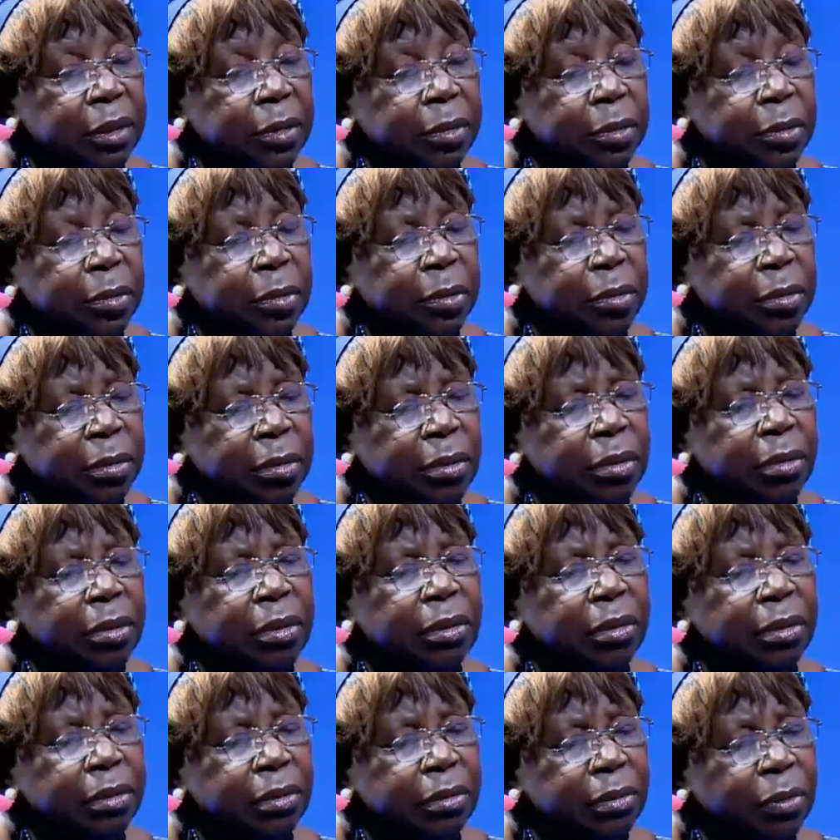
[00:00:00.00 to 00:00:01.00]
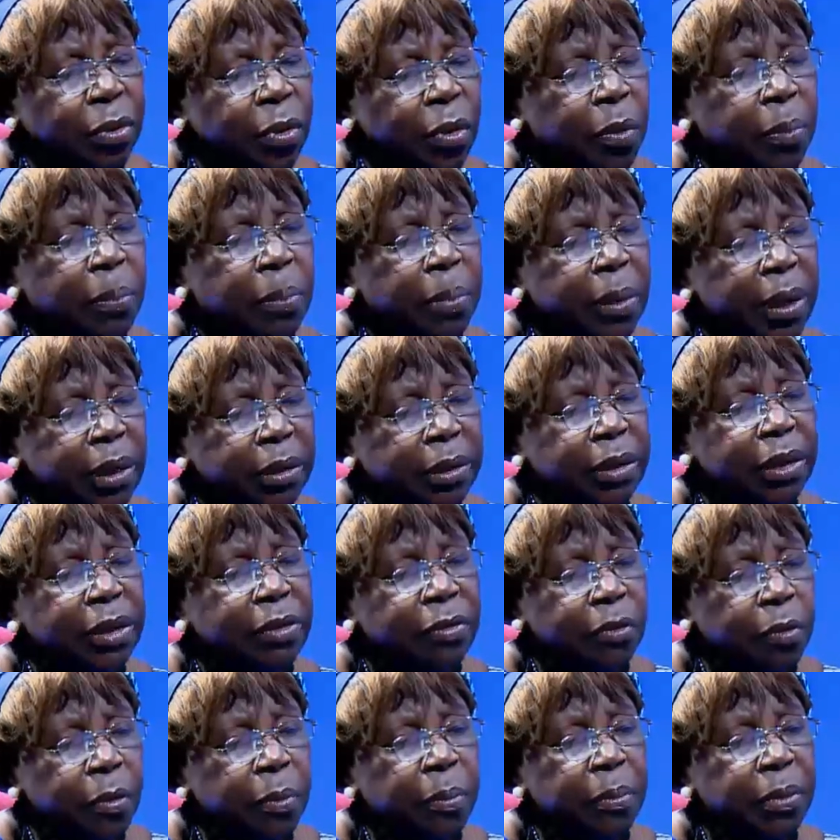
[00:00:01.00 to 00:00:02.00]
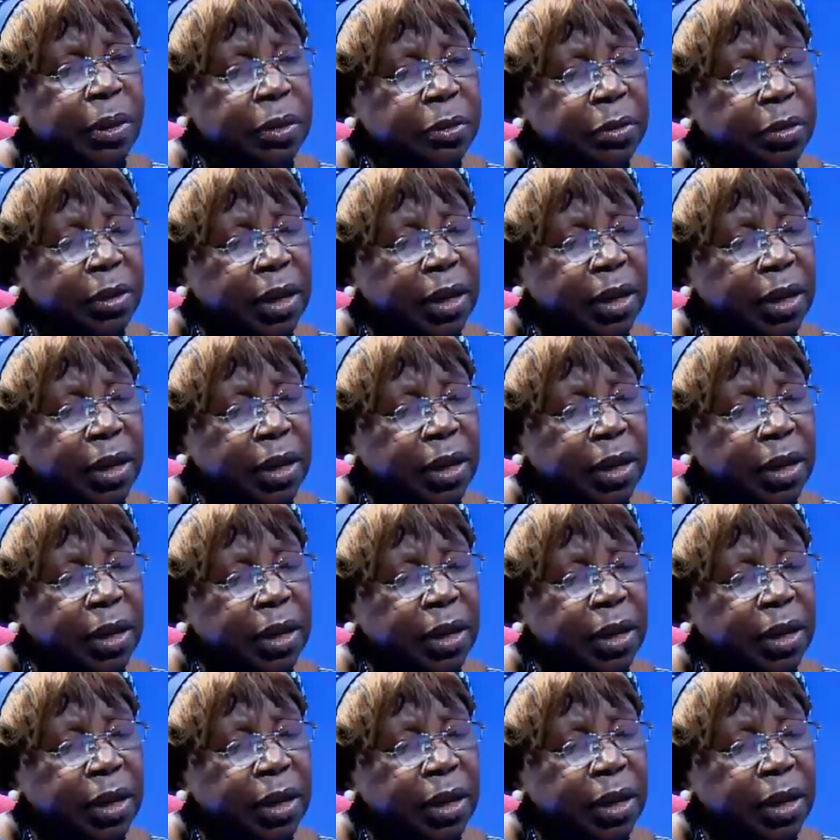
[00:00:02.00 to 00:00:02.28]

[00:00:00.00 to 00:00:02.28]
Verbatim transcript: sur le plan de développement